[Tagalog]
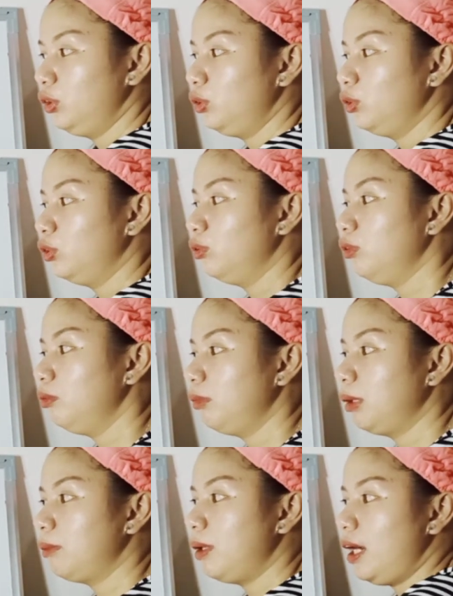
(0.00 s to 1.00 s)
yung
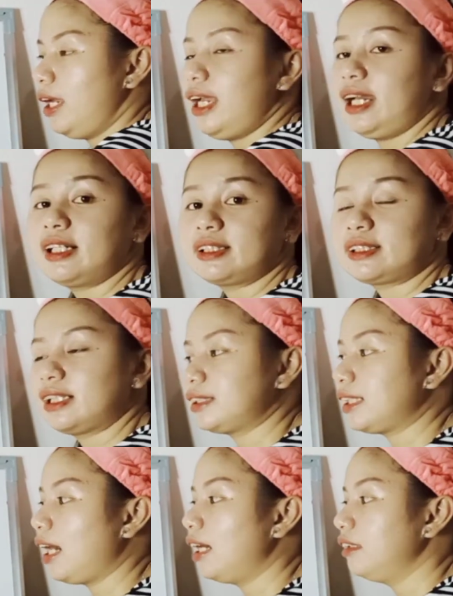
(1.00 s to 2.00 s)
may mga x,
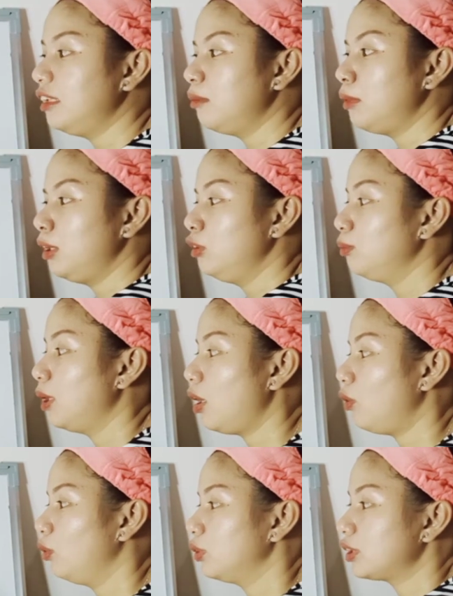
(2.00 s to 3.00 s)
sa kanan naman yung
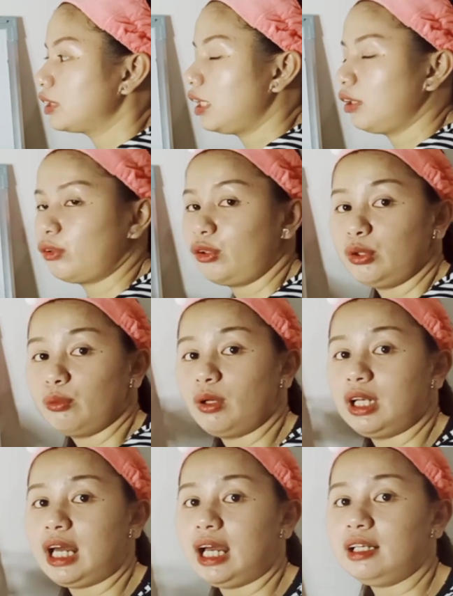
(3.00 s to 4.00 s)
mga constant or yung
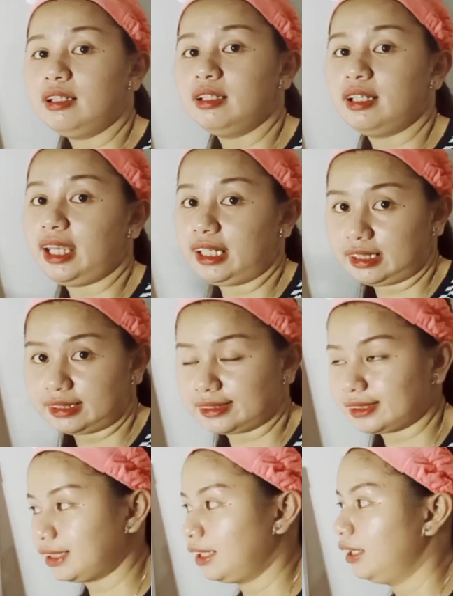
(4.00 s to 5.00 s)
walang
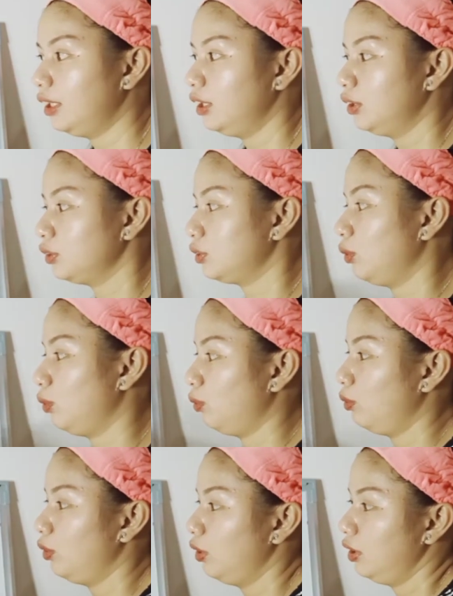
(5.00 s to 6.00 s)
x.
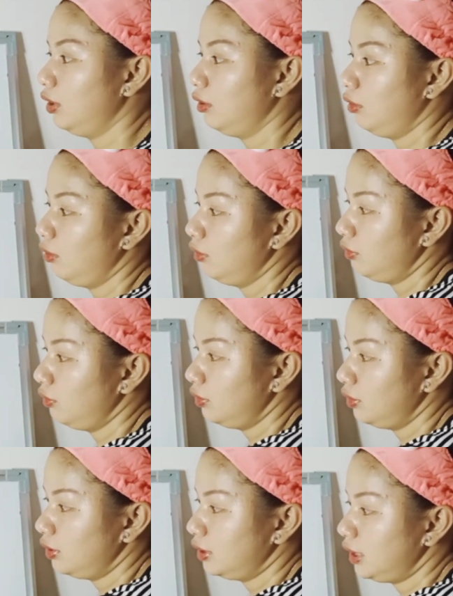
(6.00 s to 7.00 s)
So,
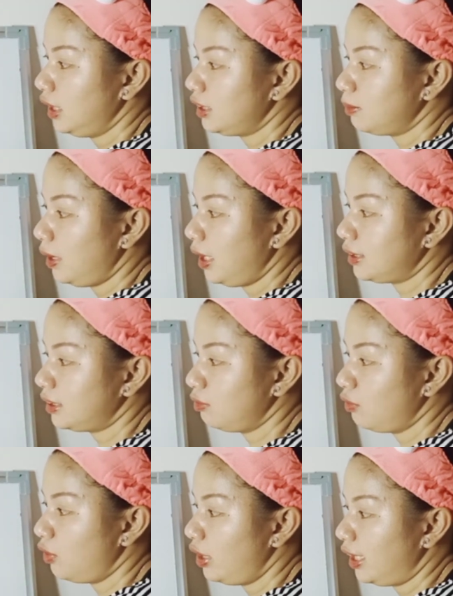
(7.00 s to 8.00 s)
Since may x
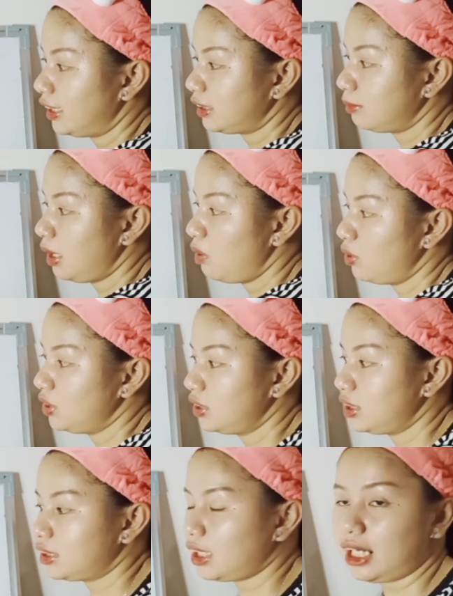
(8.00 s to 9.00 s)
si 4x, maiwan
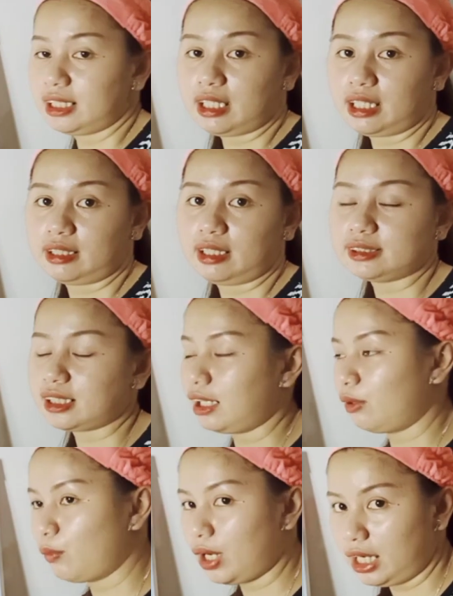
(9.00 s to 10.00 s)
siya dyan sa kanan, ah, sa
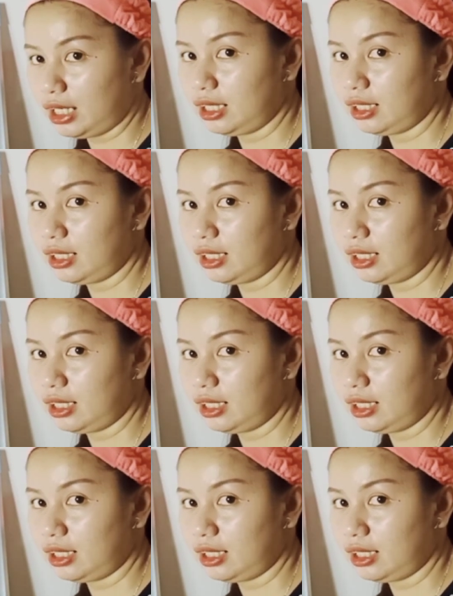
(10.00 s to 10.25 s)
kaliwa.